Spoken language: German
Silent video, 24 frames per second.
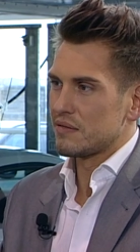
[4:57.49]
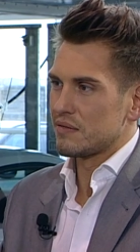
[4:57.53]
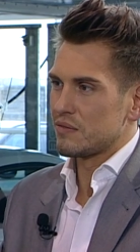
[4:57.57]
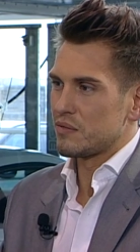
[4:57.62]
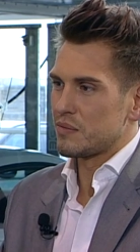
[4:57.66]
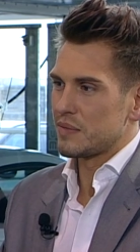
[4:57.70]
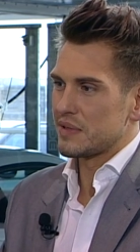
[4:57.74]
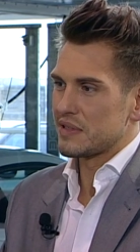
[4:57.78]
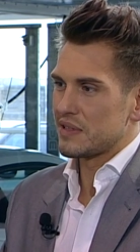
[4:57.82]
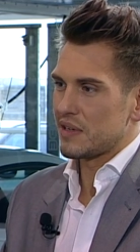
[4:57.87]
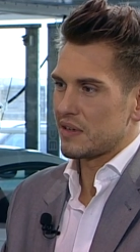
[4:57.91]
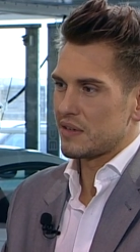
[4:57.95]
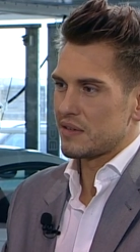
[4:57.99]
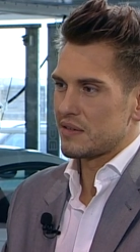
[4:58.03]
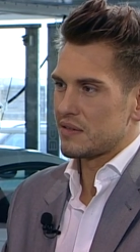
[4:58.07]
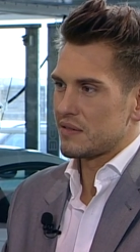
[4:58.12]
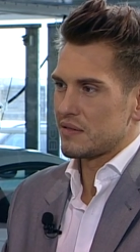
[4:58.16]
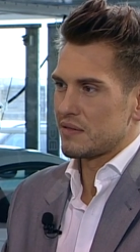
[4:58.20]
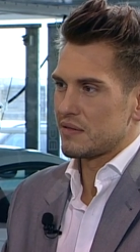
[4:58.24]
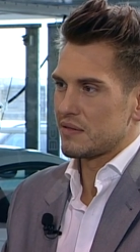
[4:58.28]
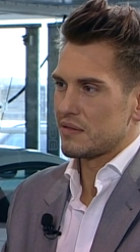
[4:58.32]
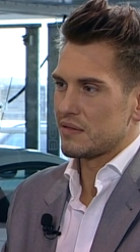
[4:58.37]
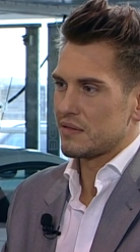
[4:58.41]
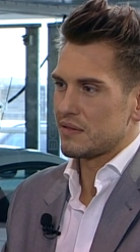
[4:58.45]
wo man sagt, äh,
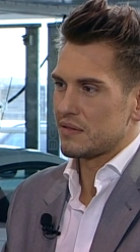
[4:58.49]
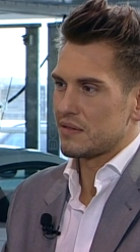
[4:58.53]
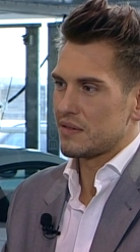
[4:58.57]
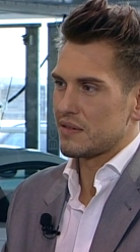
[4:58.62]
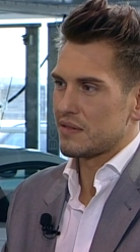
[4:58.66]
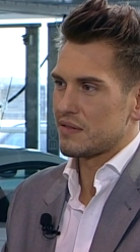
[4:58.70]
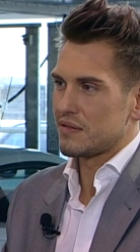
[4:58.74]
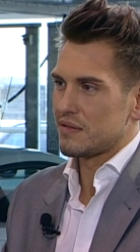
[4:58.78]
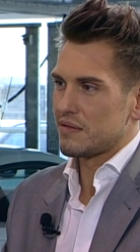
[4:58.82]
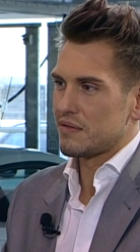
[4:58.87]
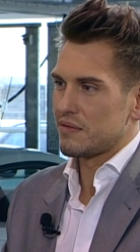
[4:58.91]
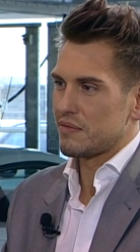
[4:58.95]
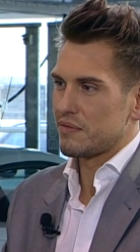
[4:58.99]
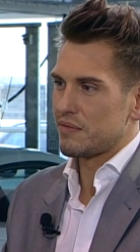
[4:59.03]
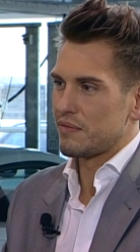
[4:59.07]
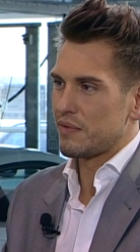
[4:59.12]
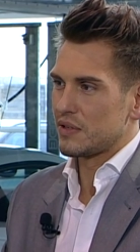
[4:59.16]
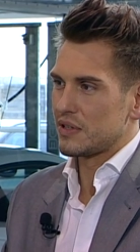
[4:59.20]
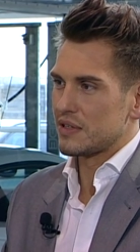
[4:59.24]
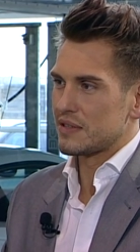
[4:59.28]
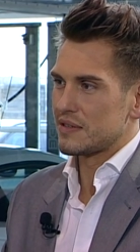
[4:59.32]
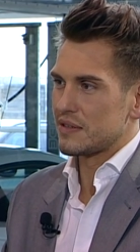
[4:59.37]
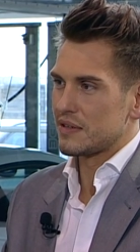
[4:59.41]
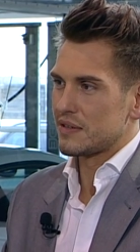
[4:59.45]
das wird
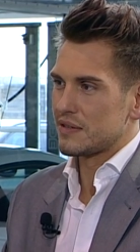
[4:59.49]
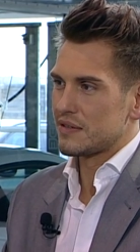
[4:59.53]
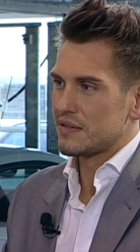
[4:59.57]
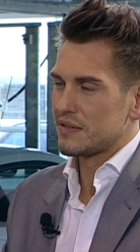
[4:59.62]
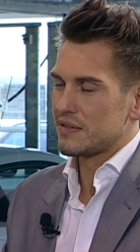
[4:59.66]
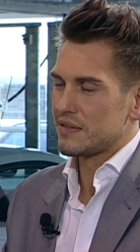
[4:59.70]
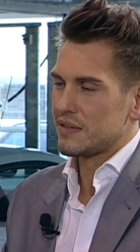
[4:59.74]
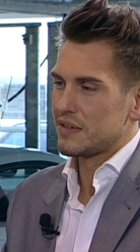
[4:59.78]
jetzt nichts?